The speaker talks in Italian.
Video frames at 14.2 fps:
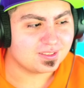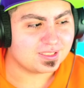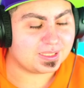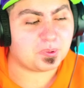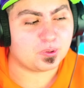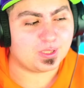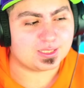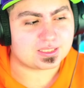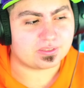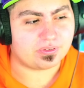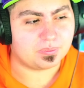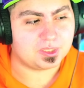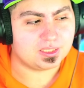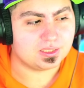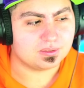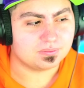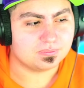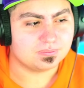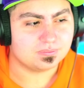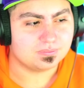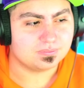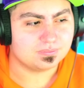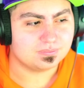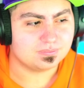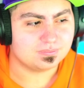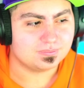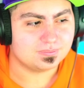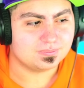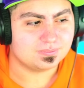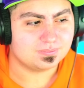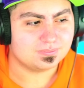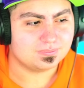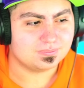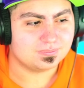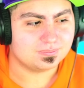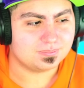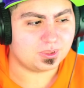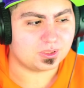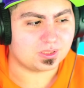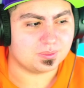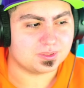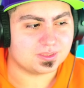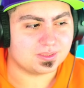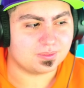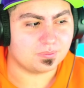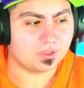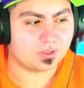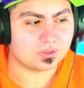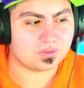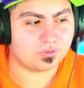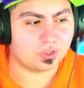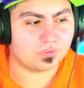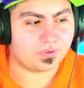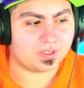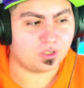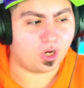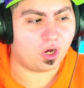È per un'altra famiglia. Porca miseria. Cosa vogliono fare?